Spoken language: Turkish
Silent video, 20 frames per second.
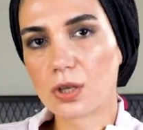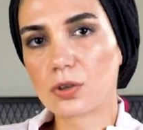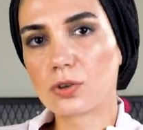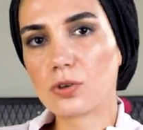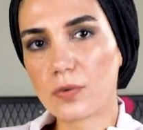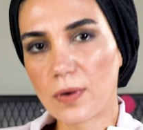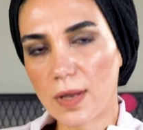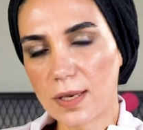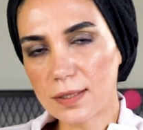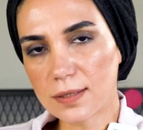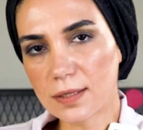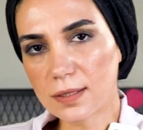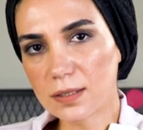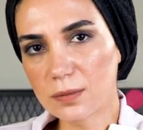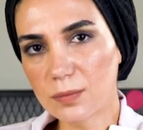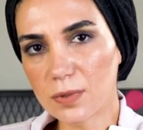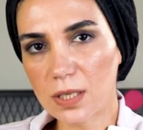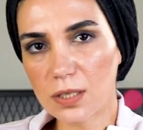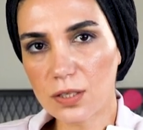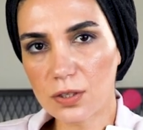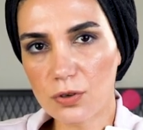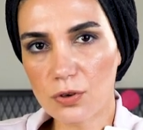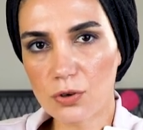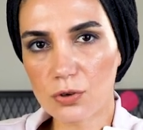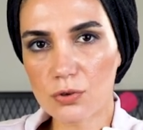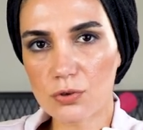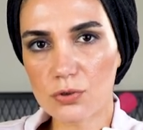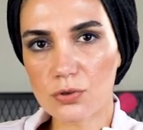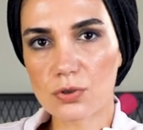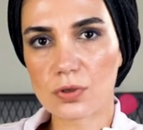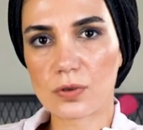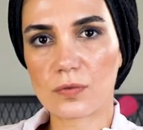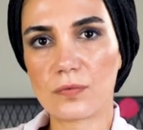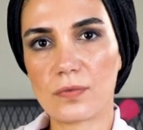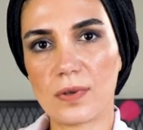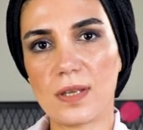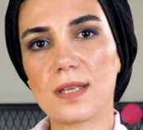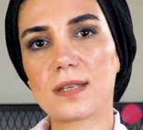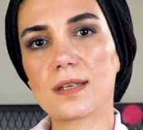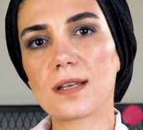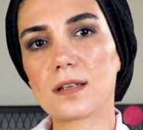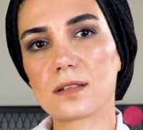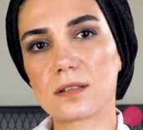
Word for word: güvenlik adımına giriyoruz ve iki